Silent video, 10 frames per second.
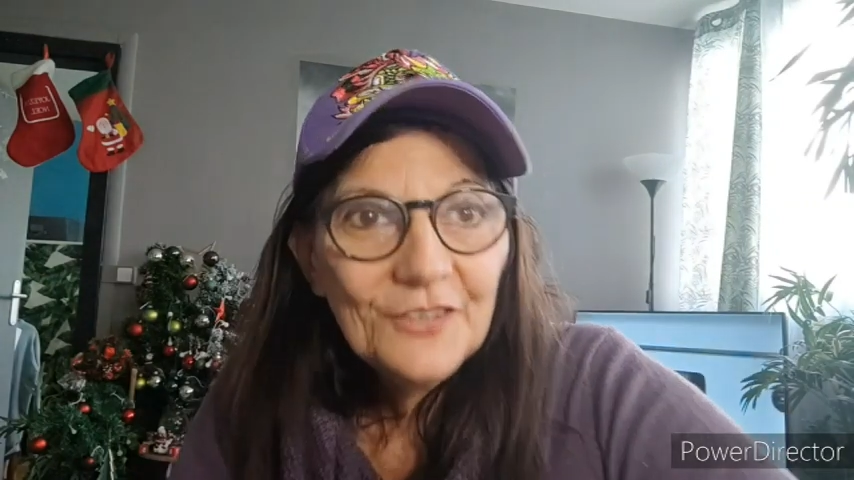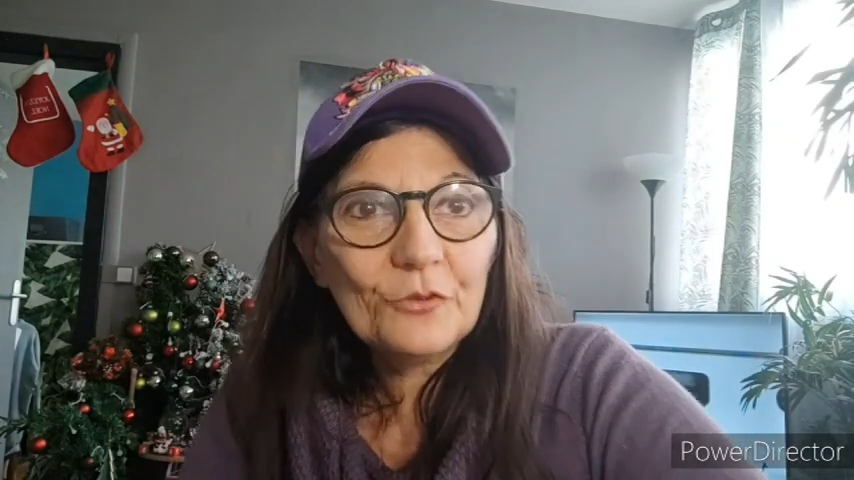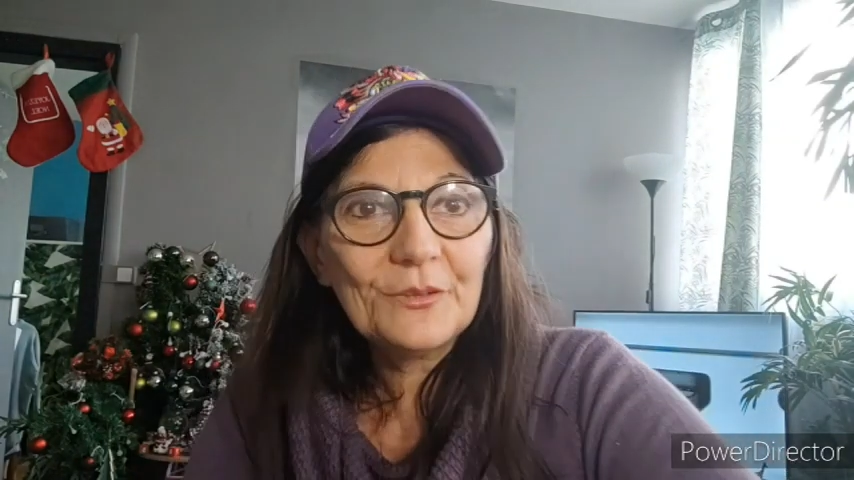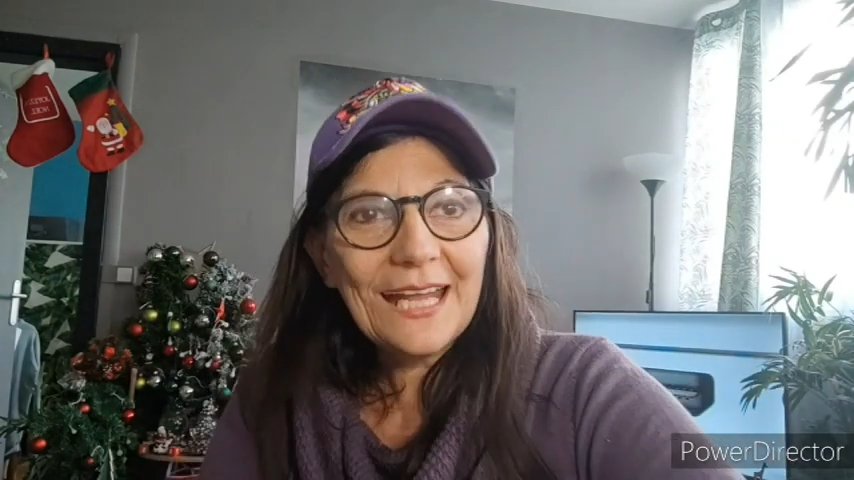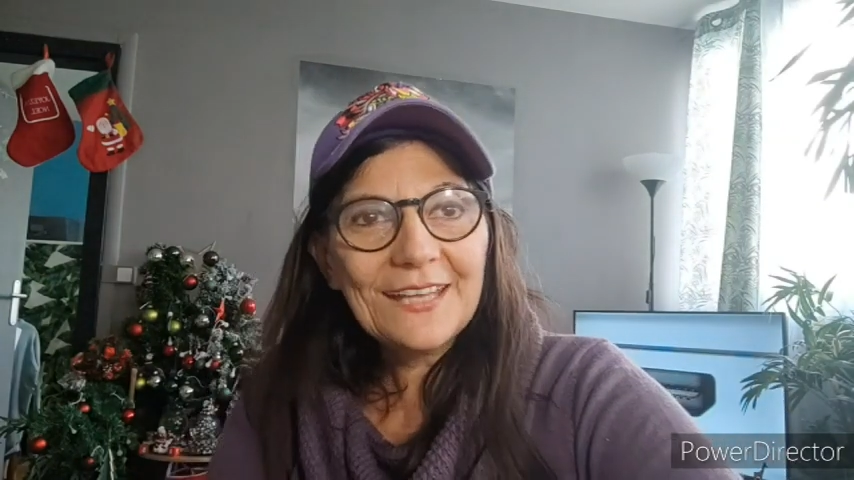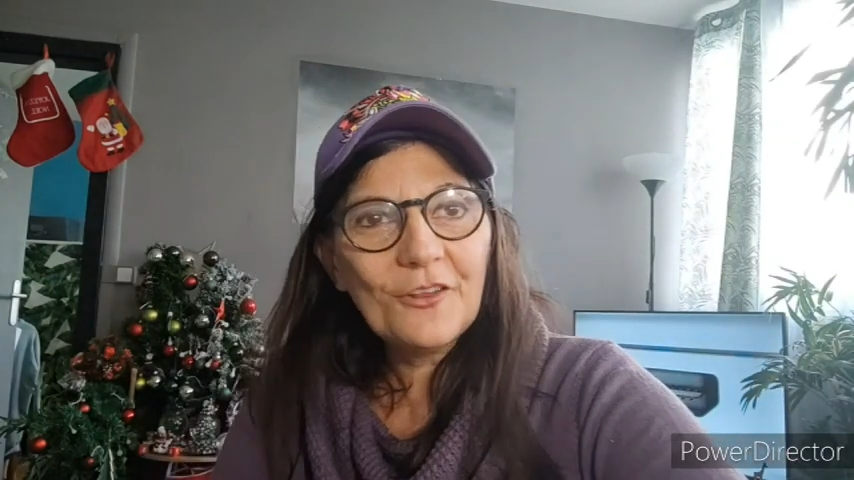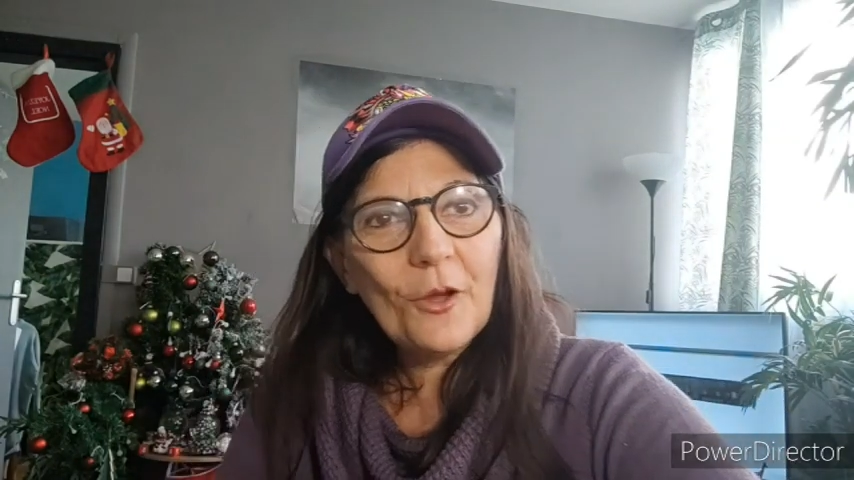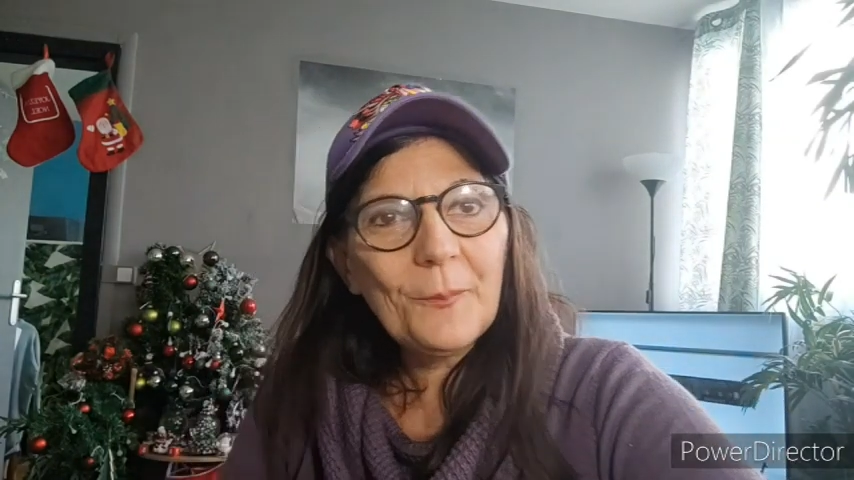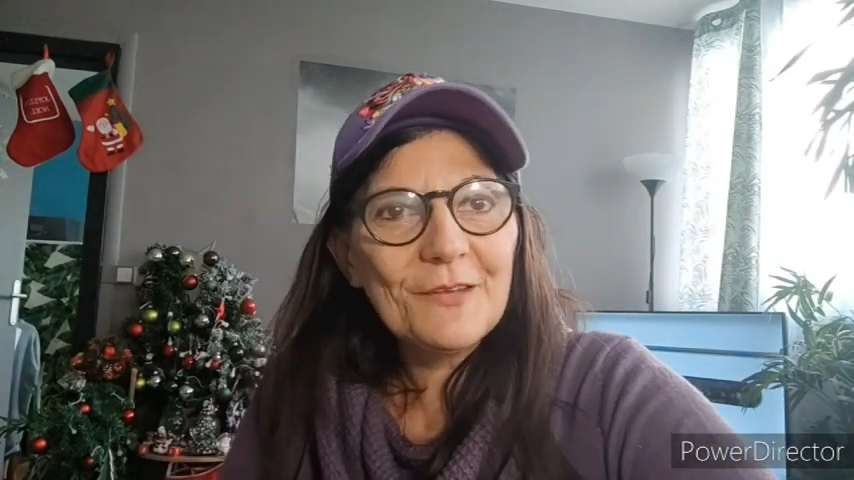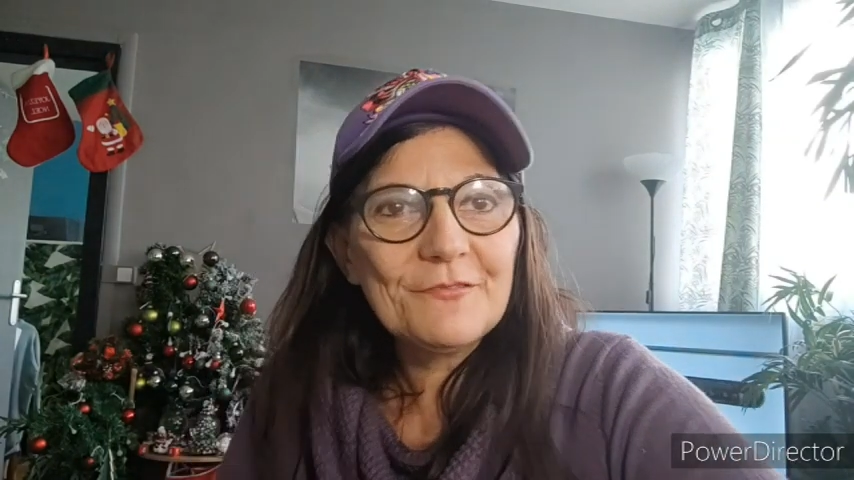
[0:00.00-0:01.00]
Ton
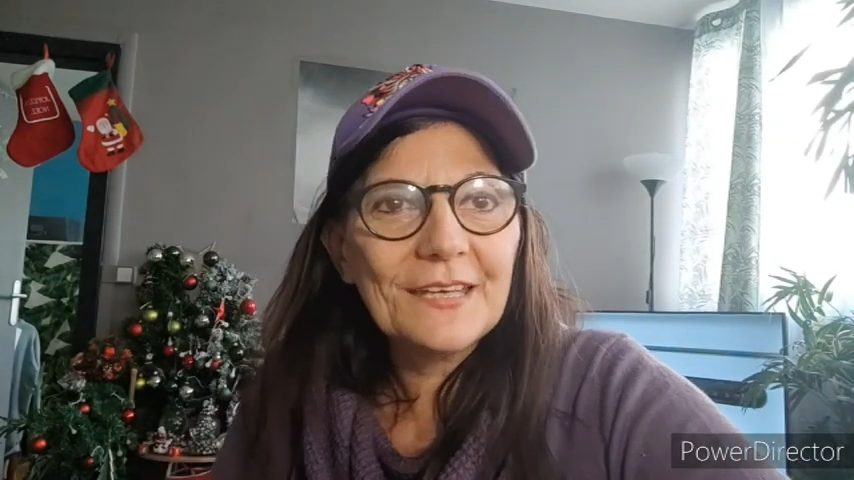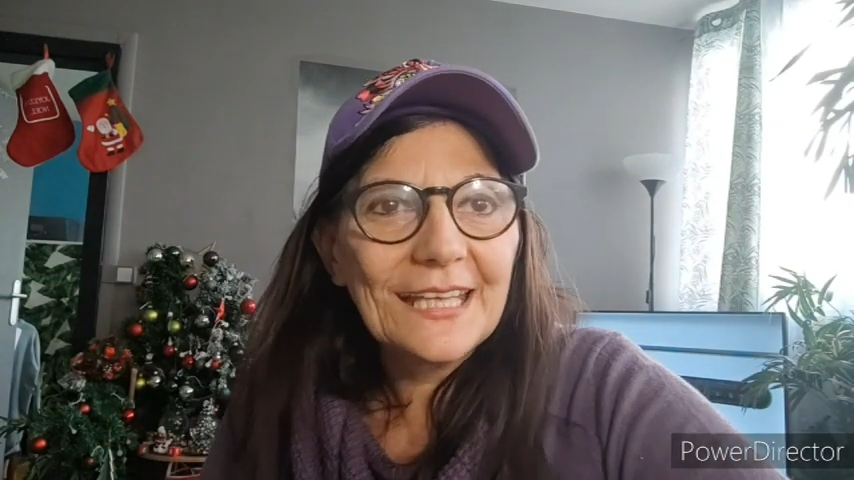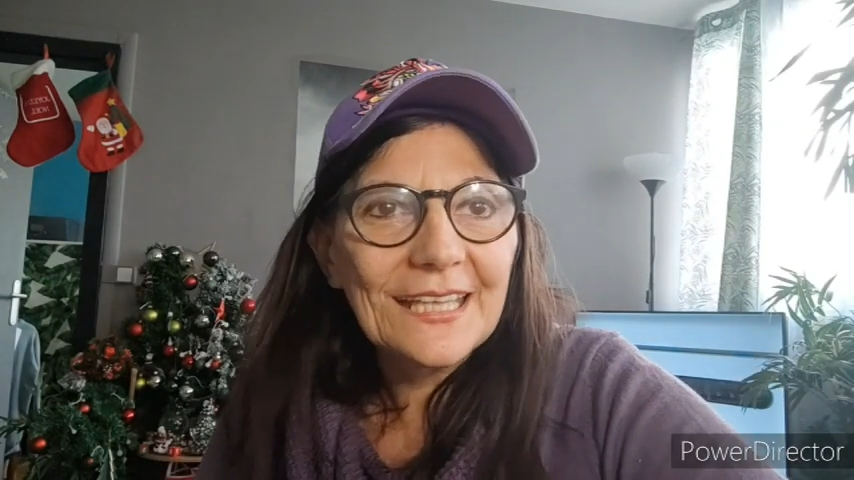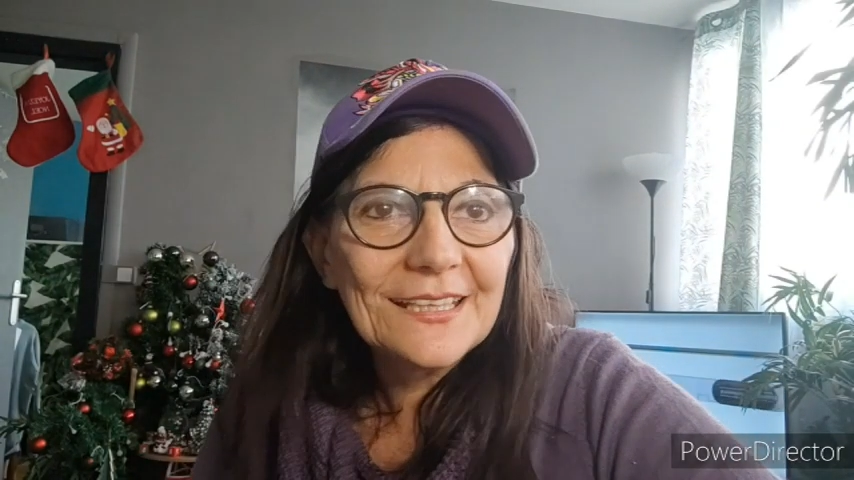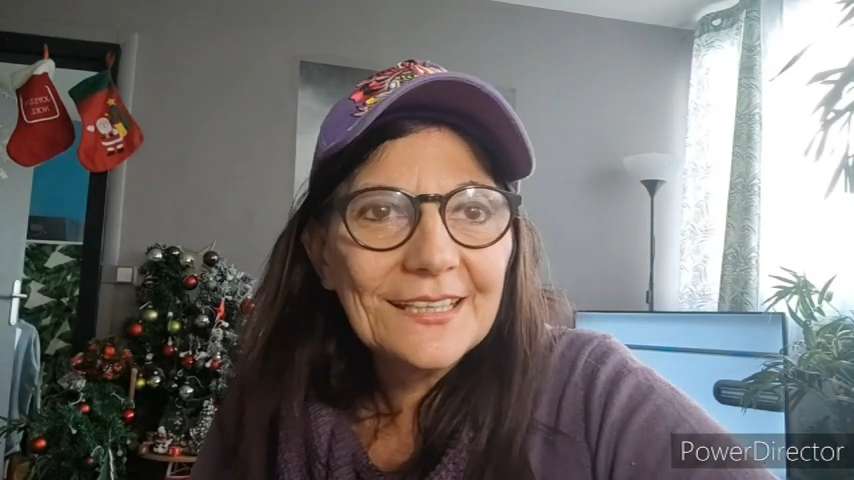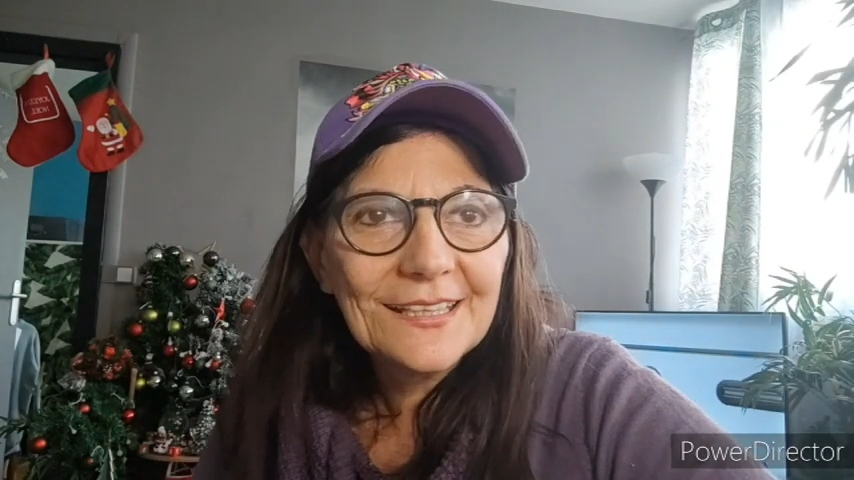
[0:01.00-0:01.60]
acteur préféré